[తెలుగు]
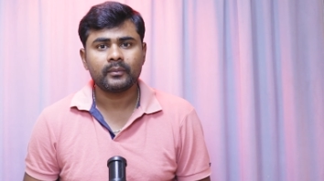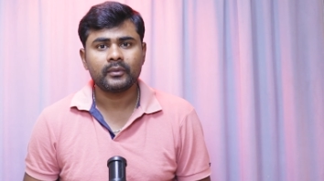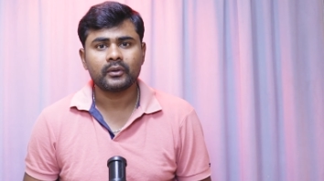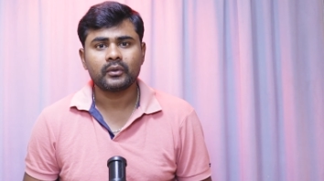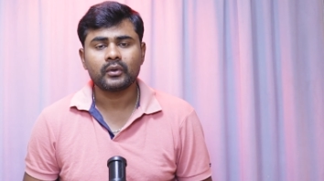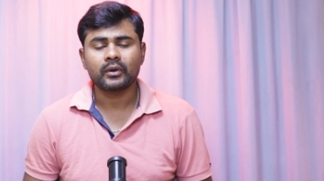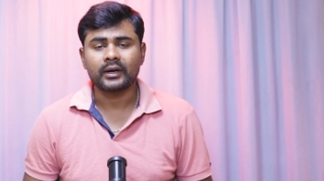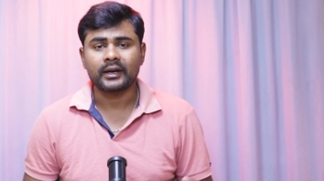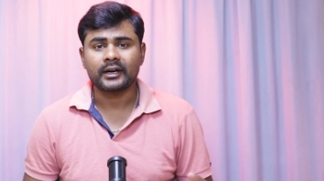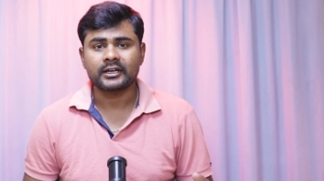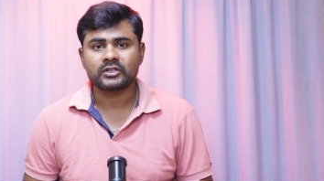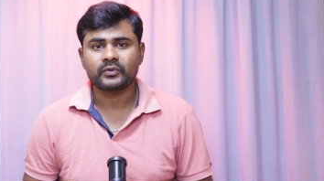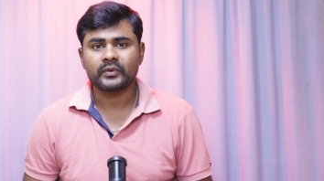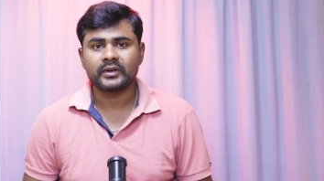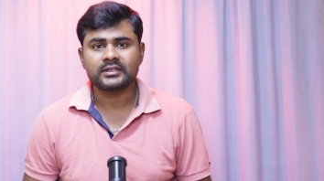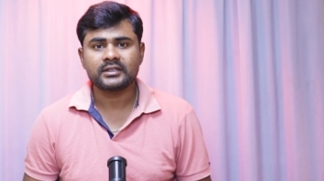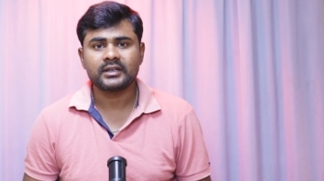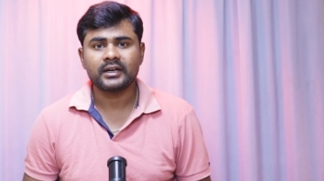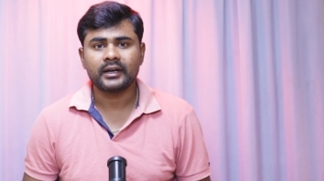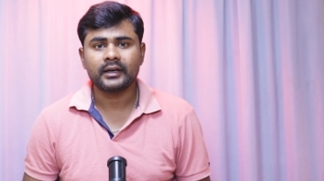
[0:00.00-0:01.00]
మీకు కలర్స్
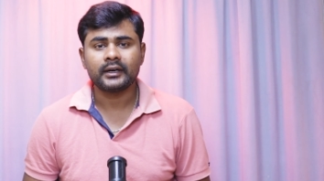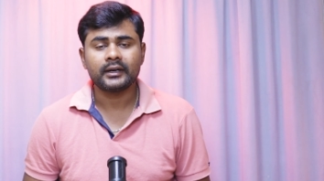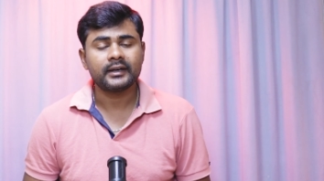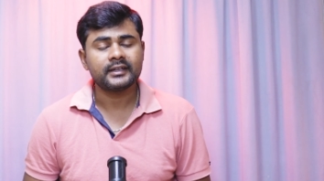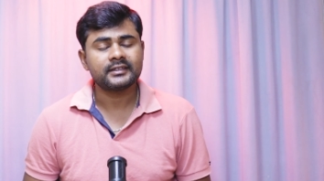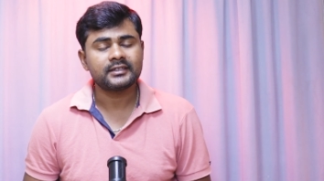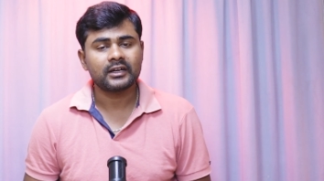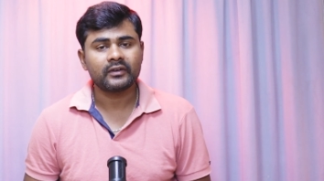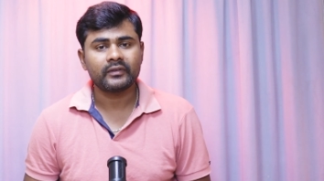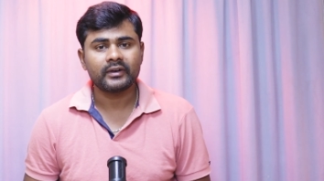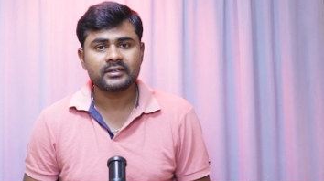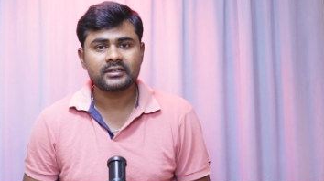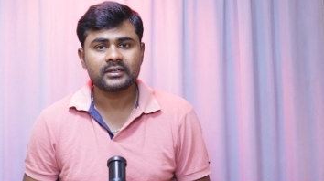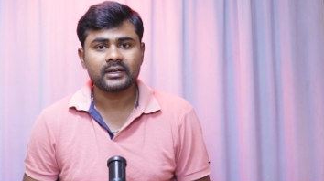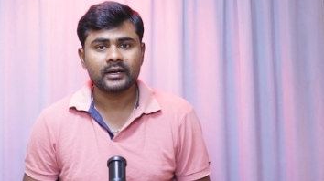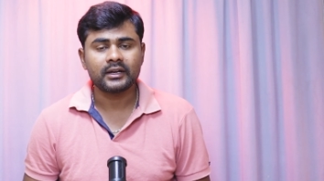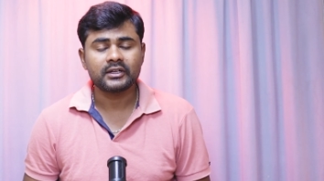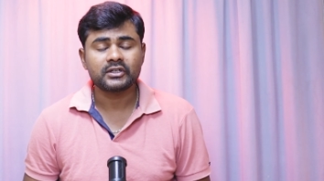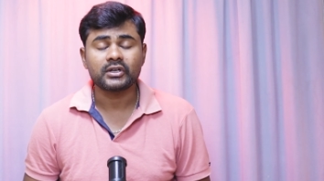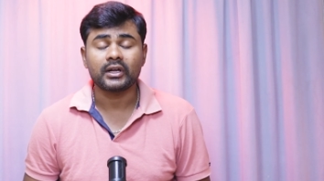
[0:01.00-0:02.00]
వైజ్ కానీ డిజైన్ వైజ్
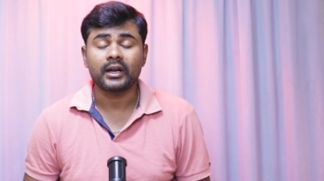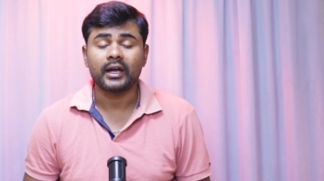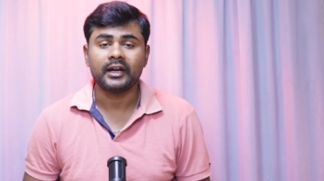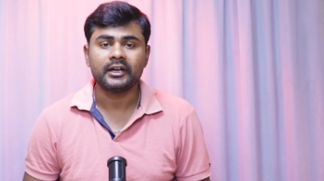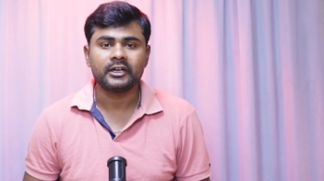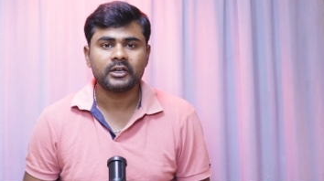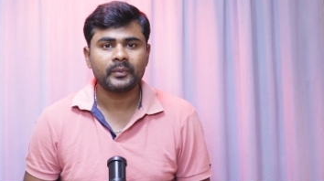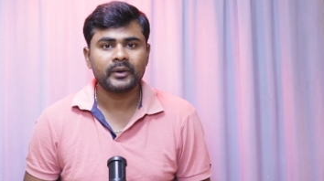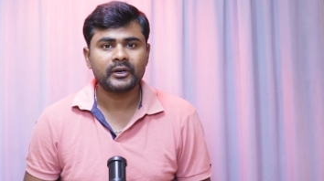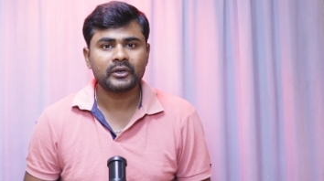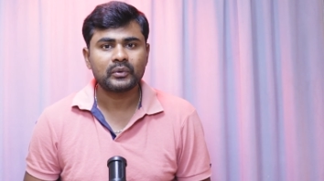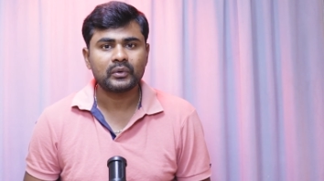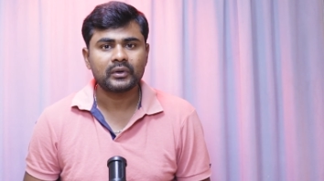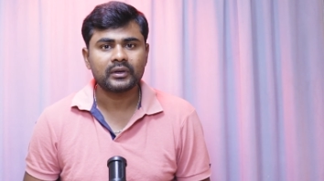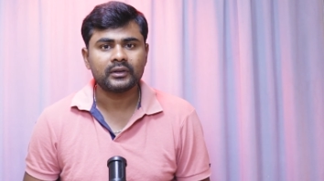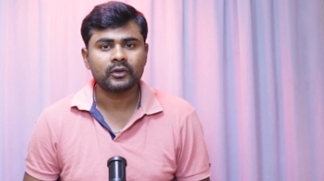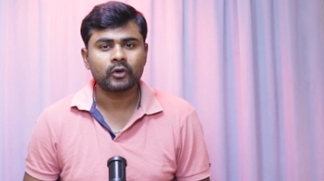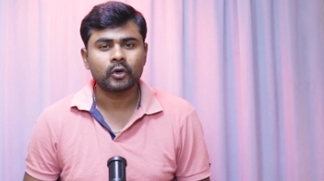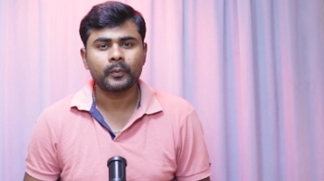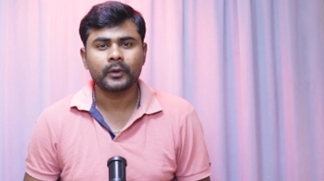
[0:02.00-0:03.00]
కానీ చాలా అల్టిమేట్గా
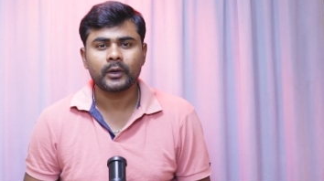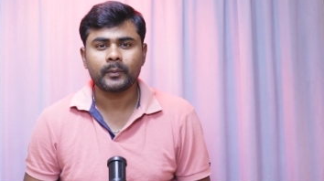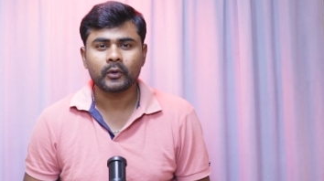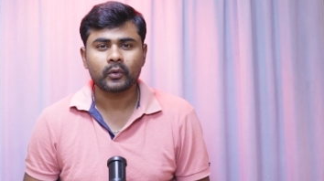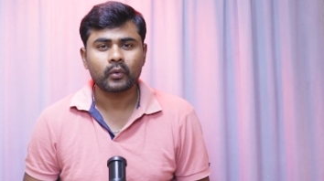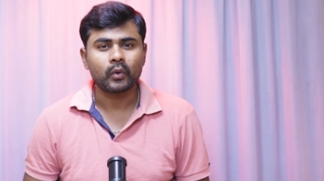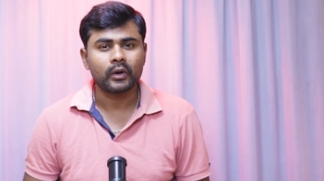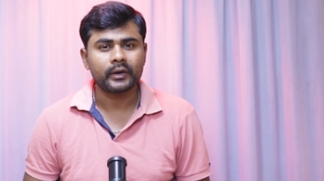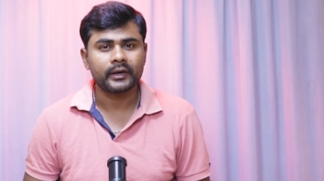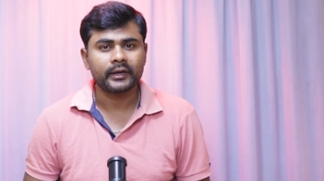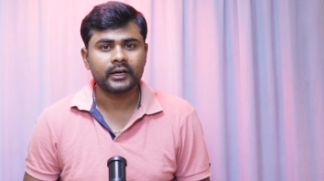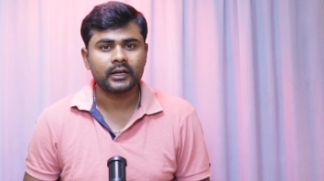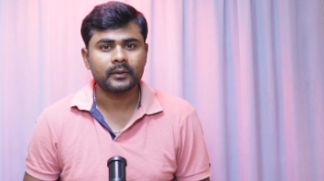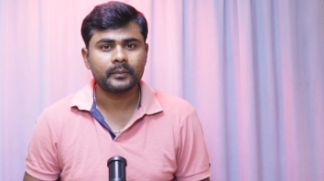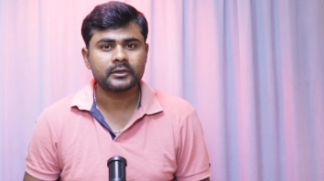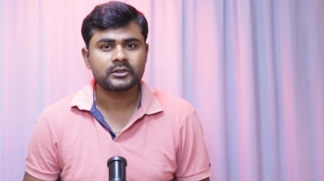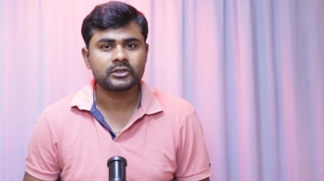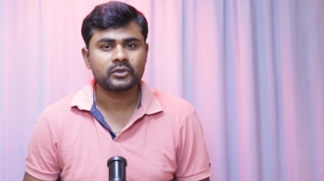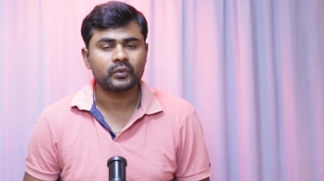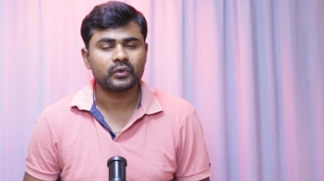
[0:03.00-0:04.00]
ఉంటుంది ఒక ప్రీమియం క్వాలిటీ
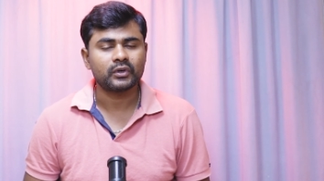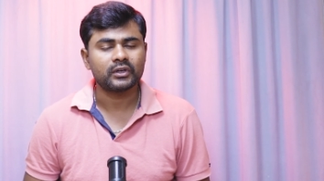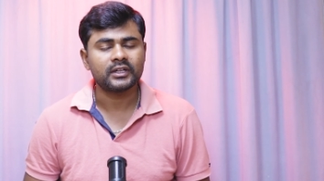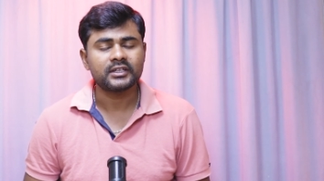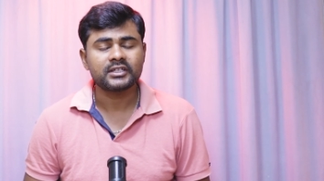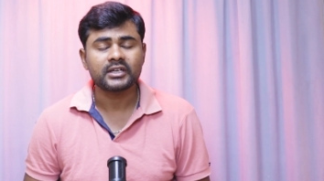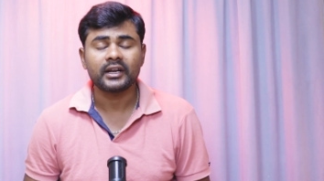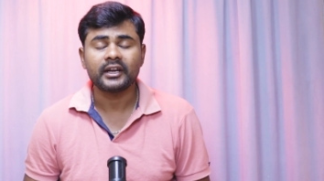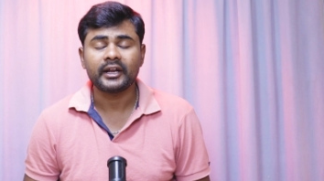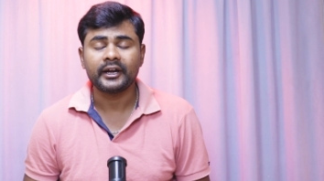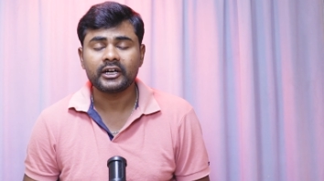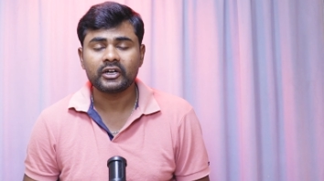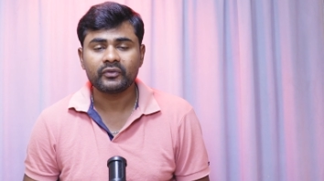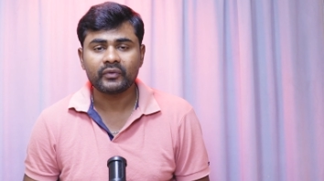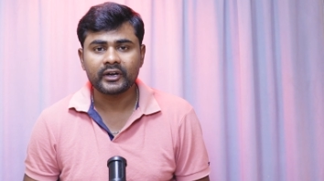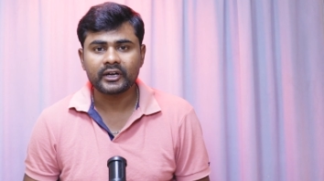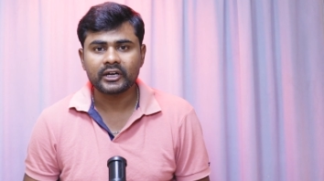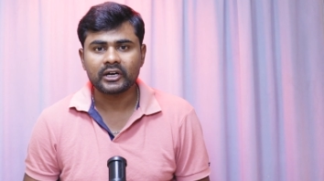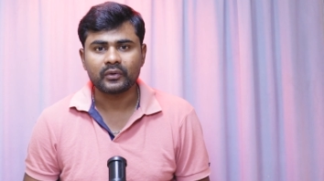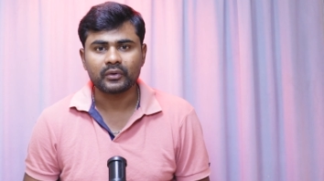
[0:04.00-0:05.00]
కనిపిస్తూ ఉంటుంది చాలా లైట్
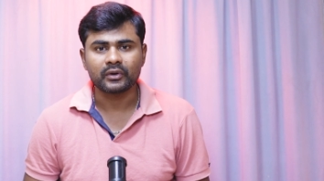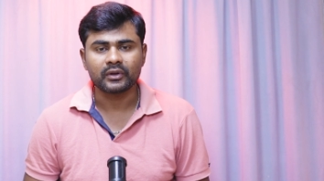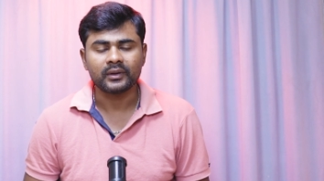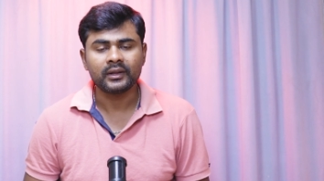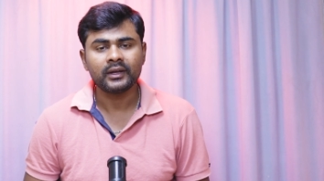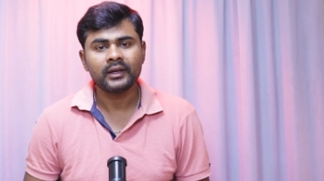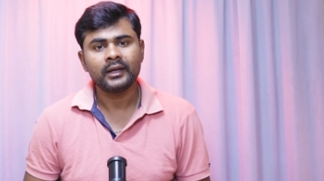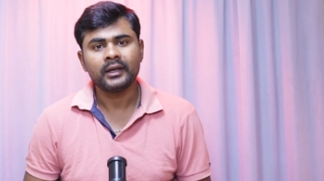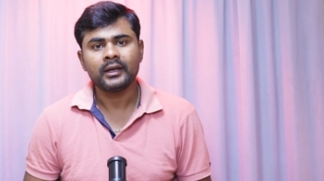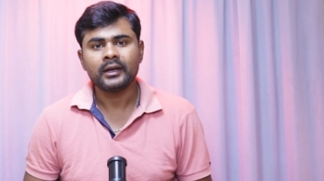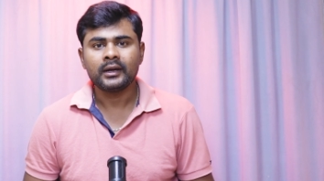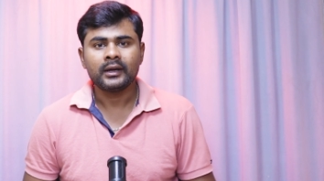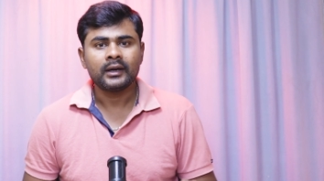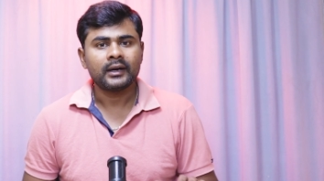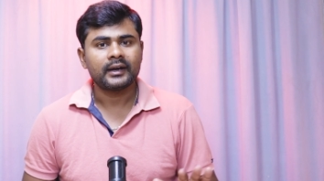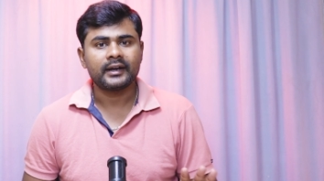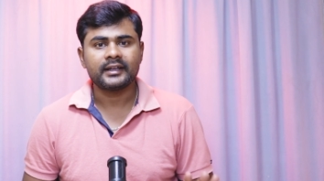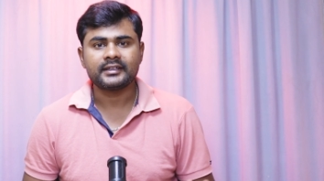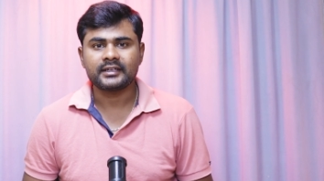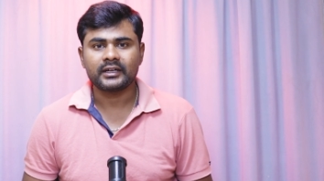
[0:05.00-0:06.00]
వెయిట్గా ఉంటుంది
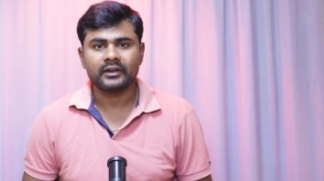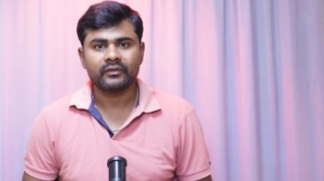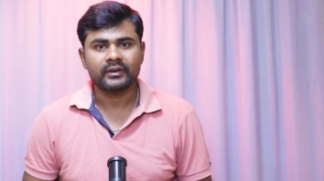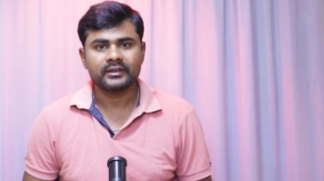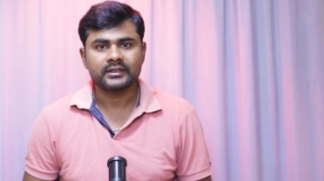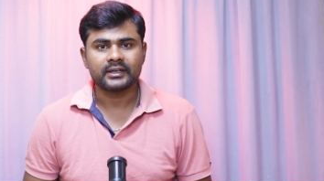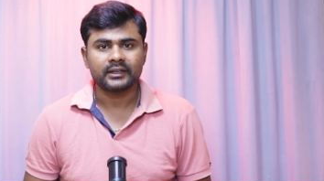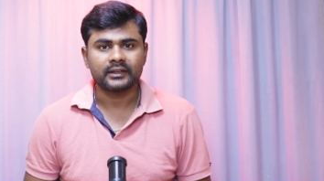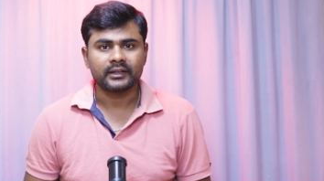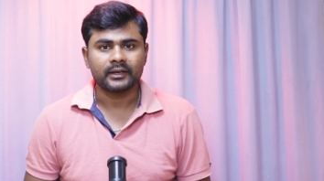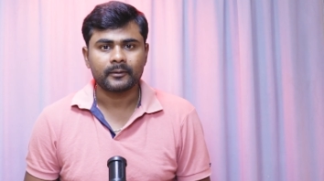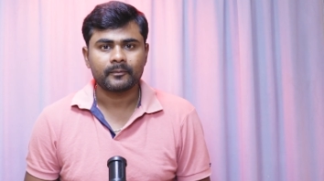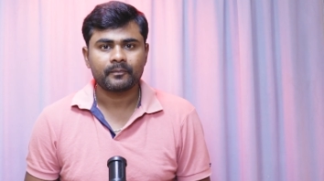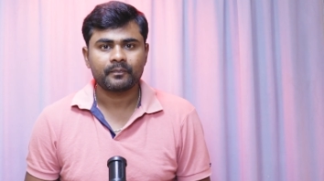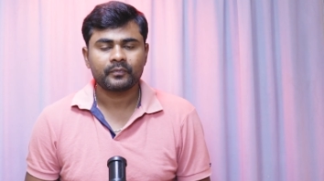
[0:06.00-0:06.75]
డిజైన్ వైజ్ అయితే